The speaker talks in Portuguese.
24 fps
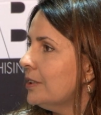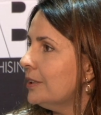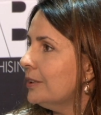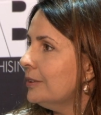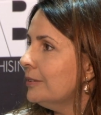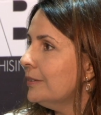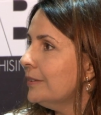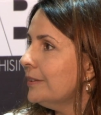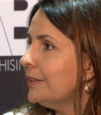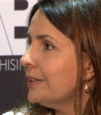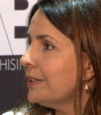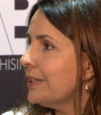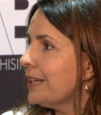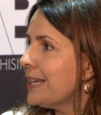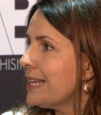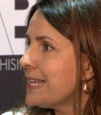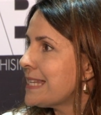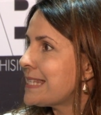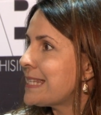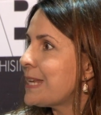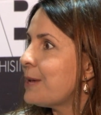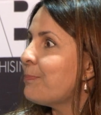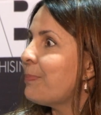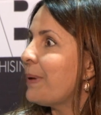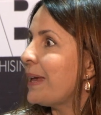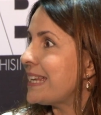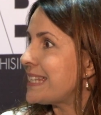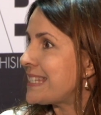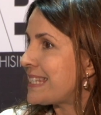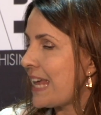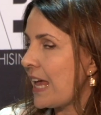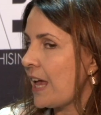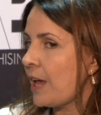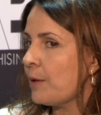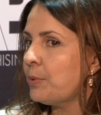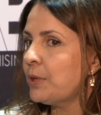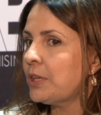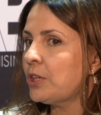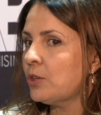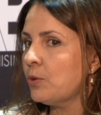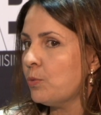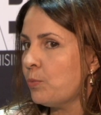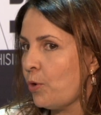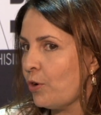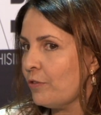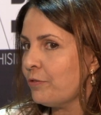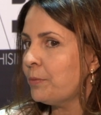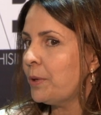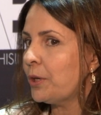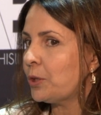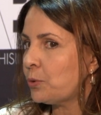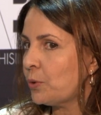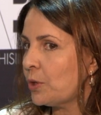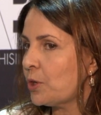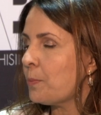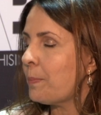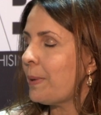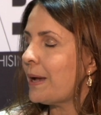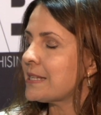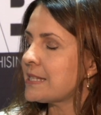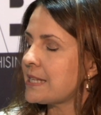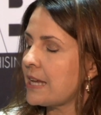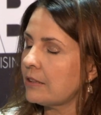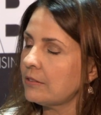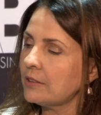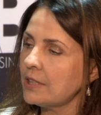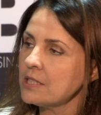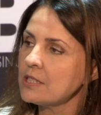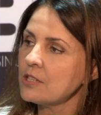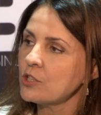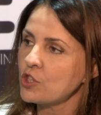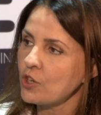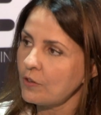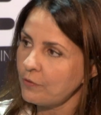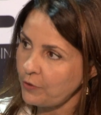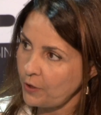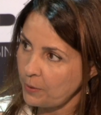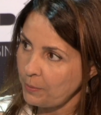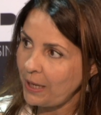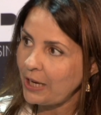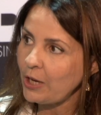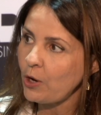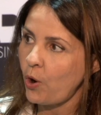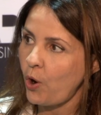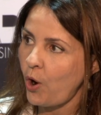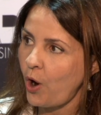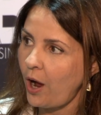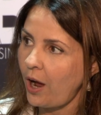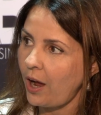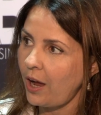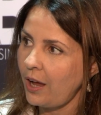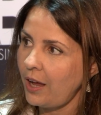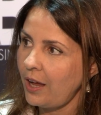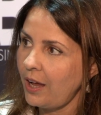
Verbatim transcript: É, Você percebe que o movimento ano passado nesse dia foi melhor.